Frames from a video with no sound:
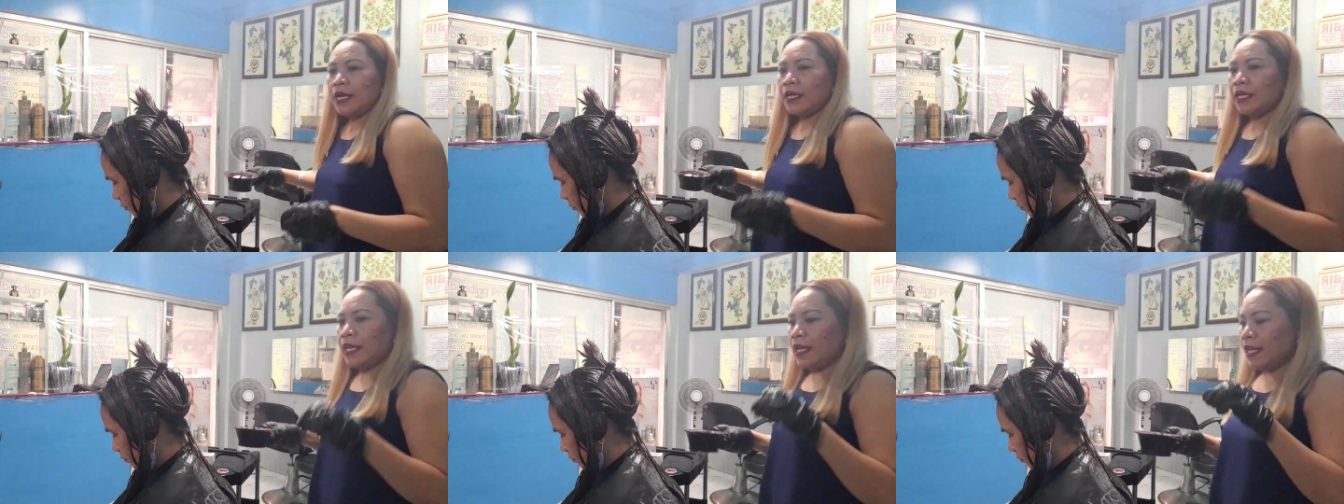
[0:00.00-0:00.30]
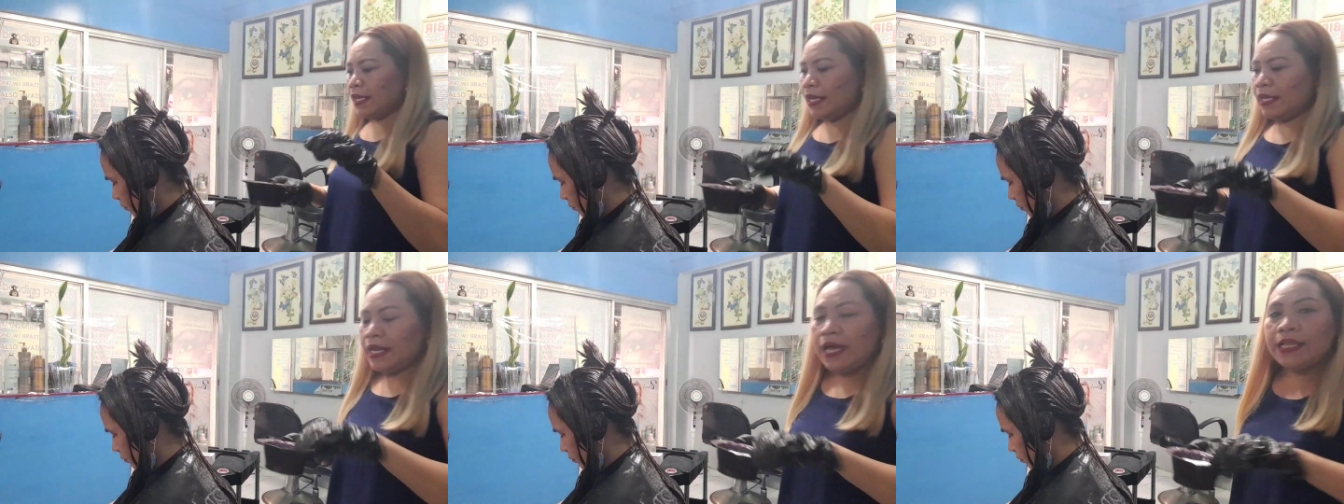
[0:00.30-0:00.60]
ang
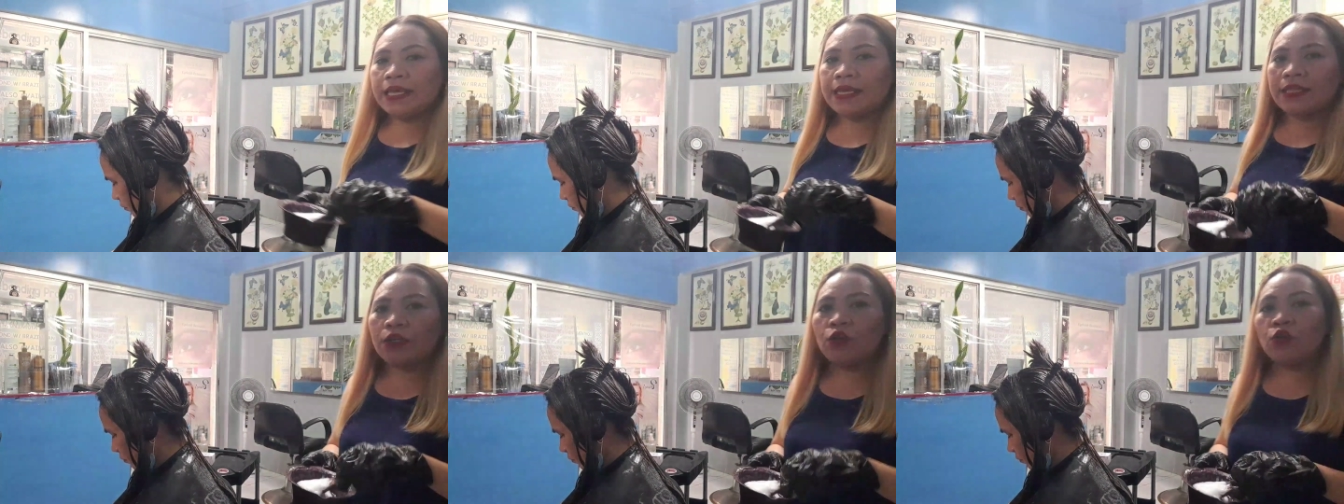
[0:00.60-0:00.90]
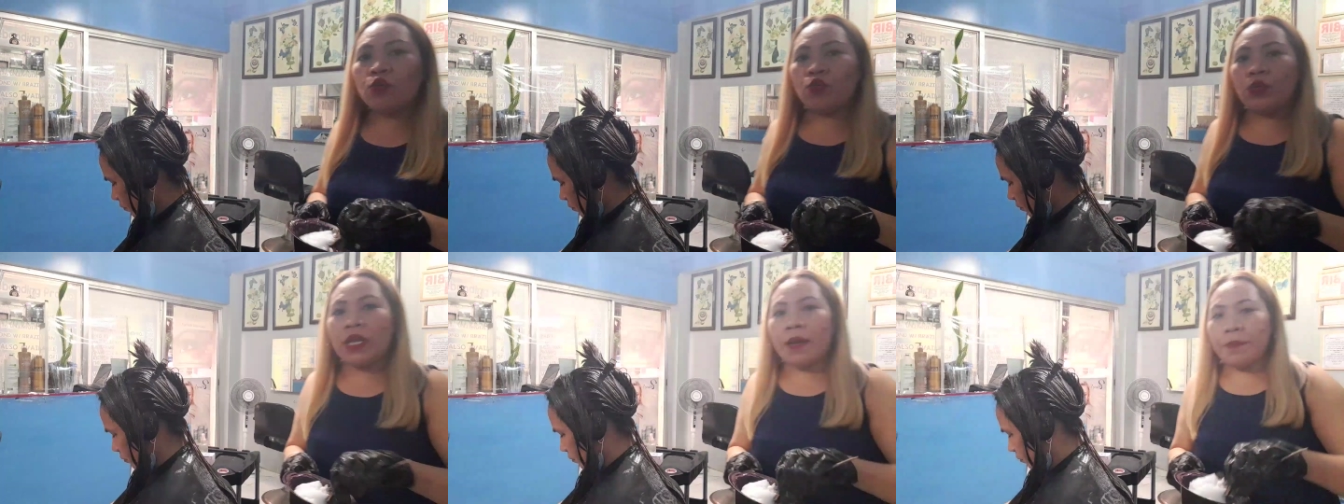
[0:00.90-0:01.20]
ilalagay natin.
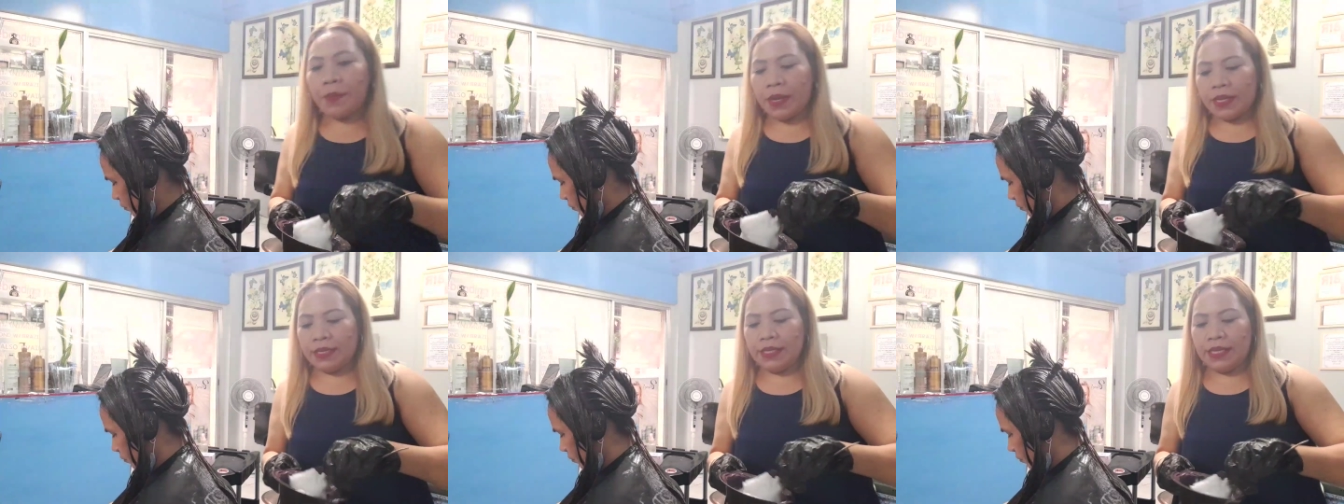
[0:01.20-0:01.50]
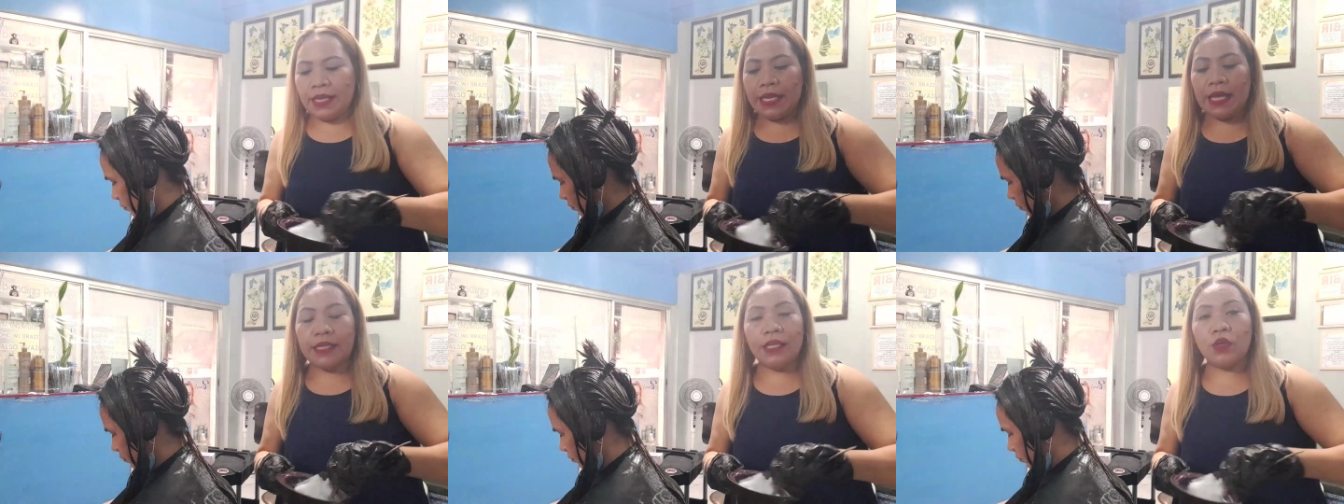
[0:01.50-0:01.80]
Kung kulang pa,
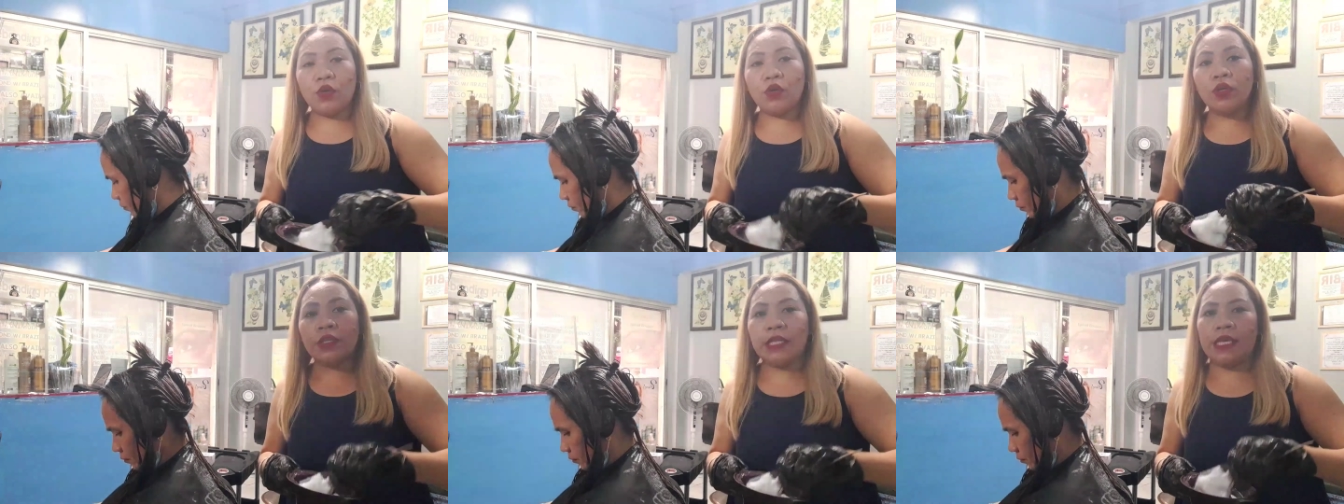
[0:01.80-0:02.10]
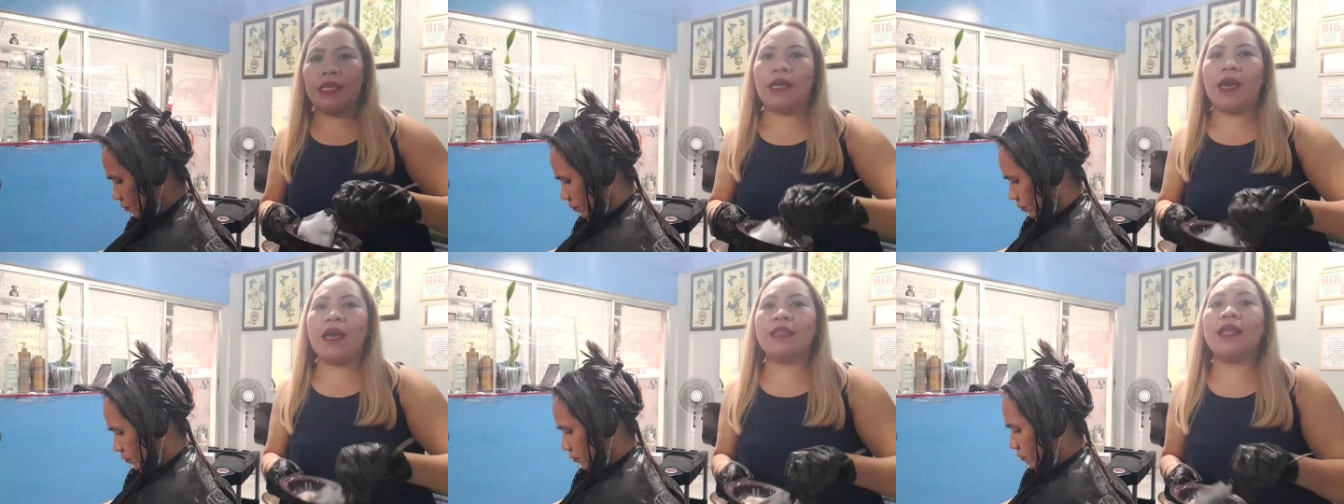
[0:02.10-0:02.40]
dagdagan natin
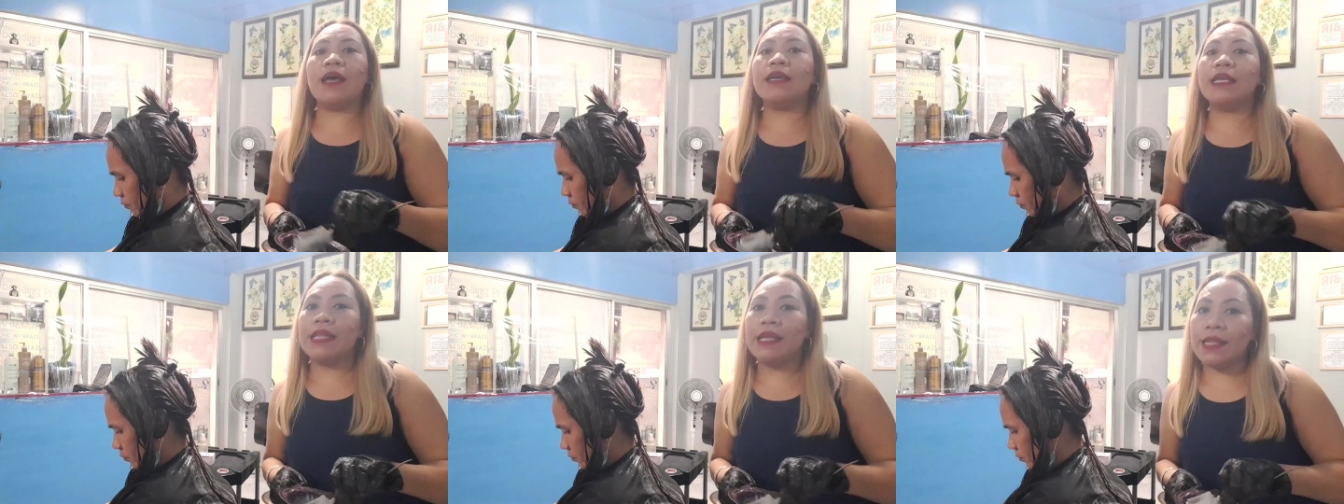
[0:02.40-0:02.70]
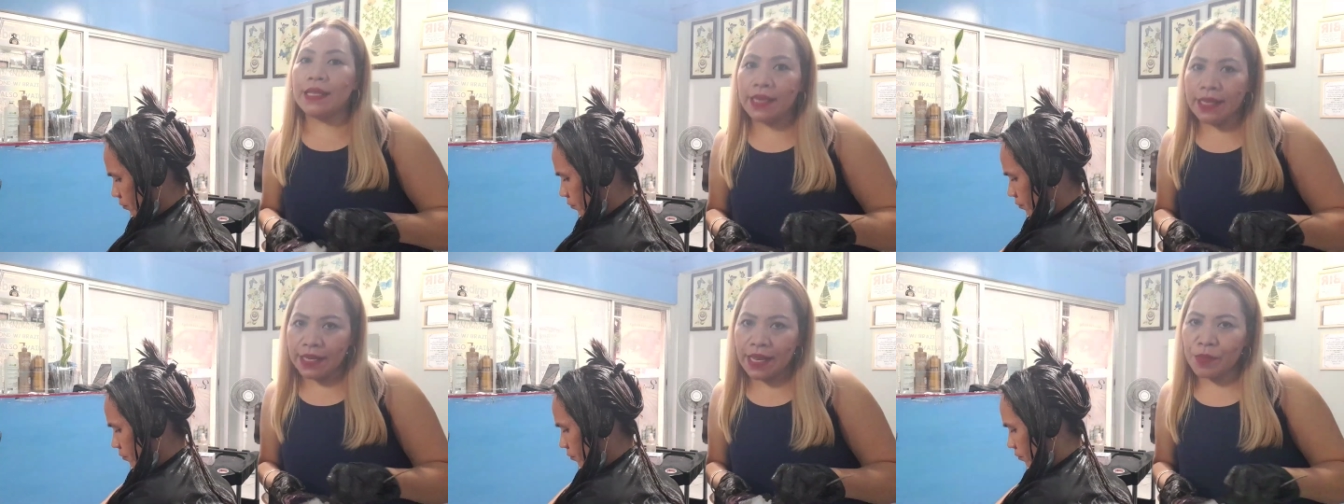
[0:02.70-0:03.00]
konti. At ang
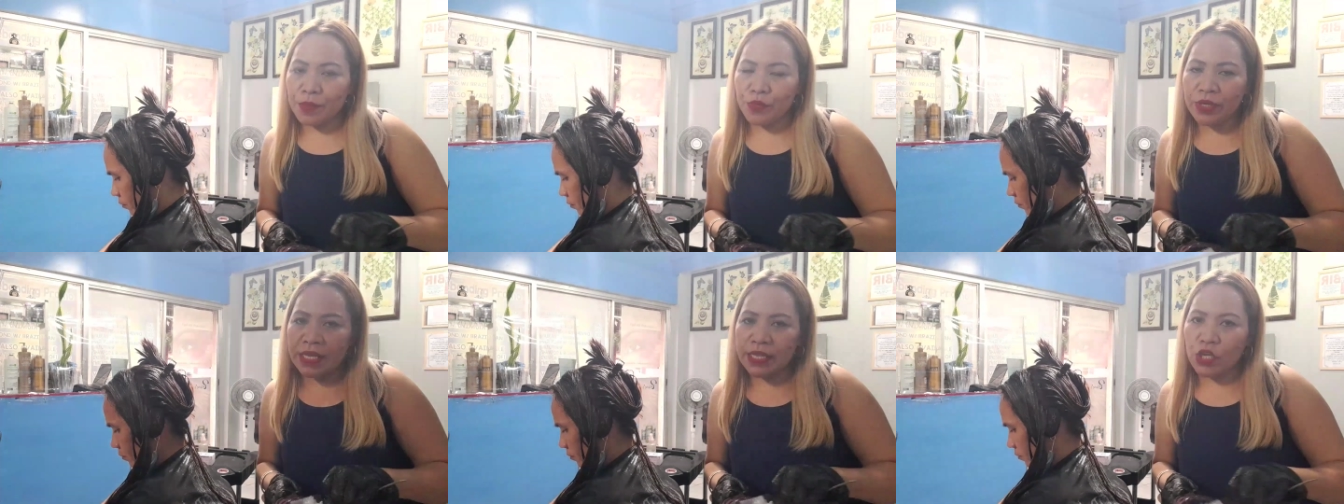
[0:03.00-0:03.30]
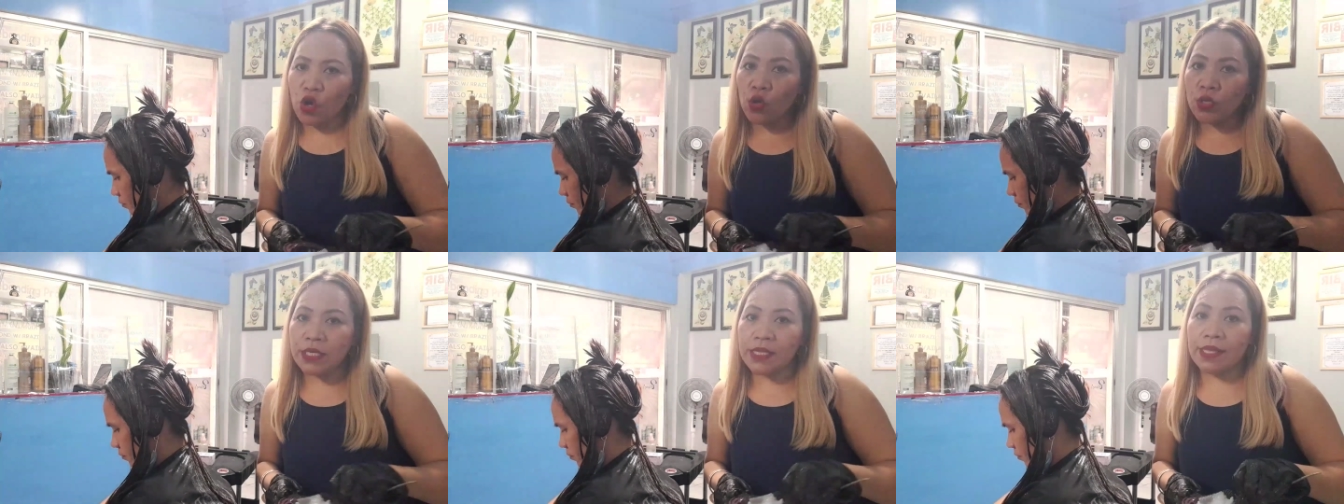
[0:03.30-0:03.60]
ilalagay na lang po
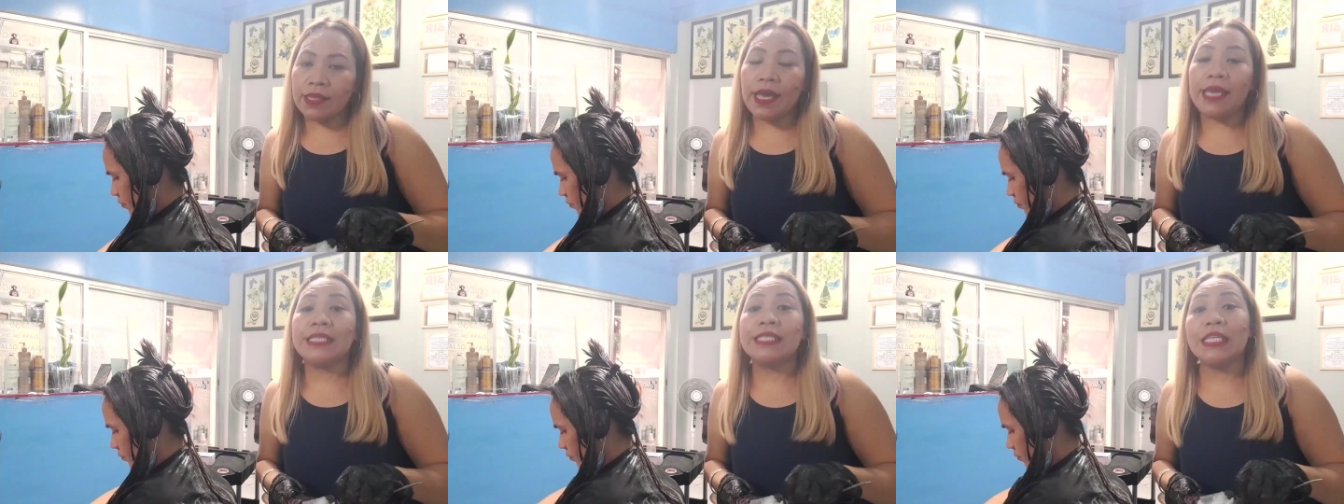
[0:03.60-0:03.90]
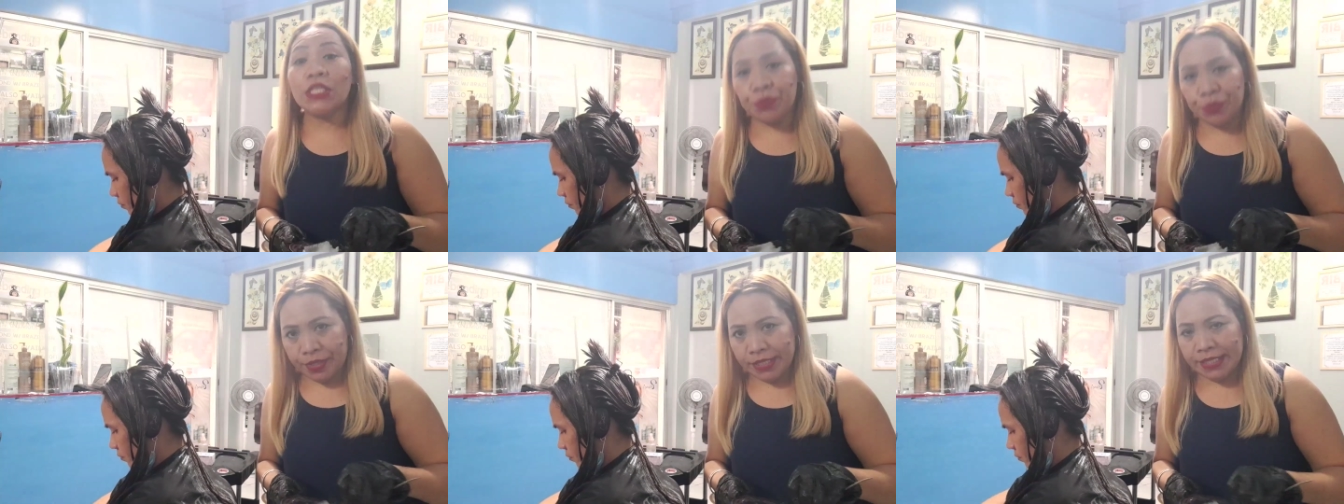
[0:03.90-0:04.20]
natin oxidant ay
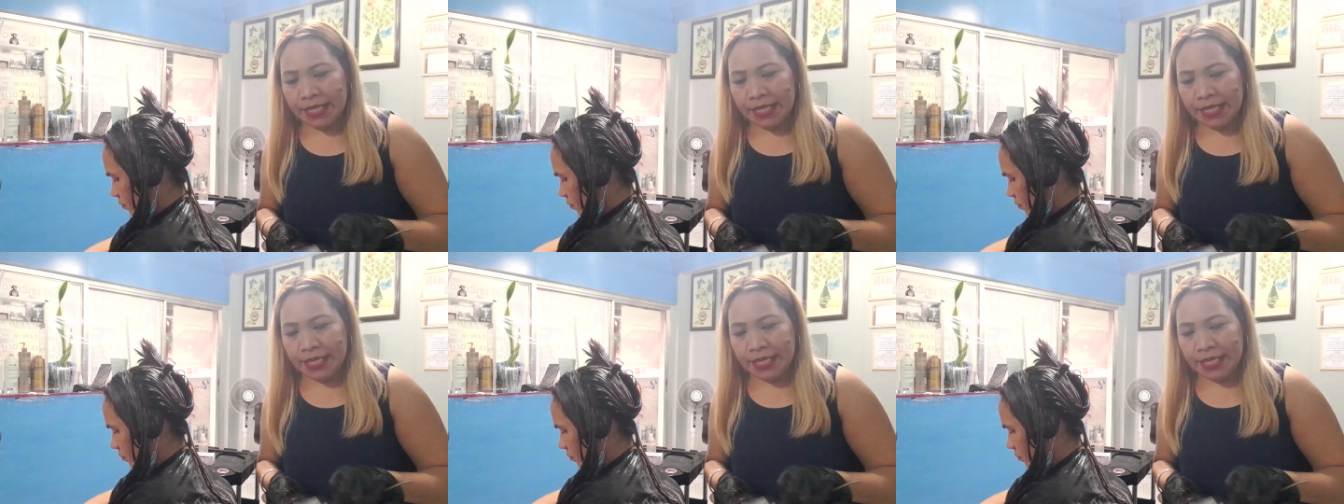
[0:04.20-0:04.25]
6%.